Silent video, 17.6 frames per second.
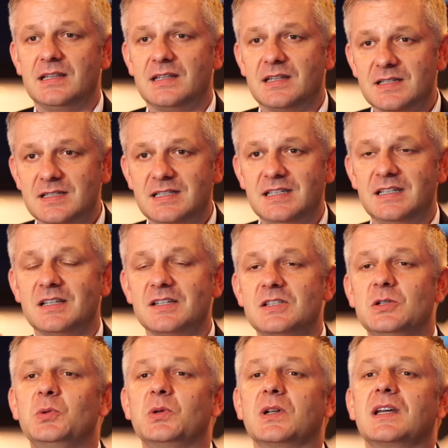dass die
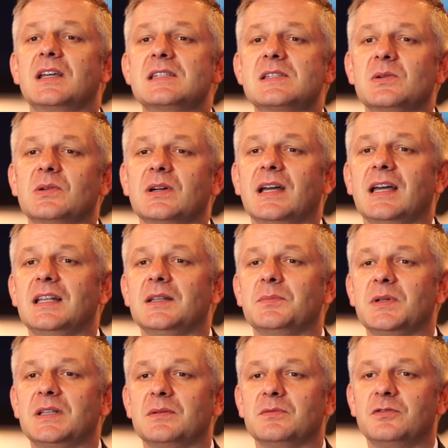das durchgezogen
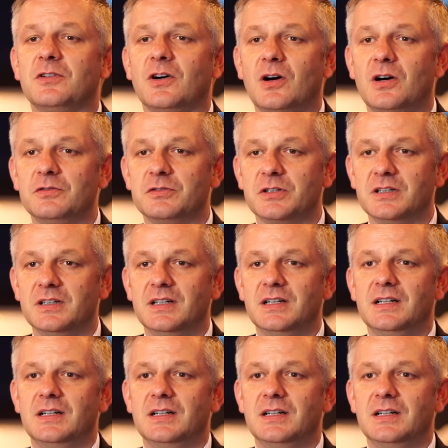haben mit dem Favre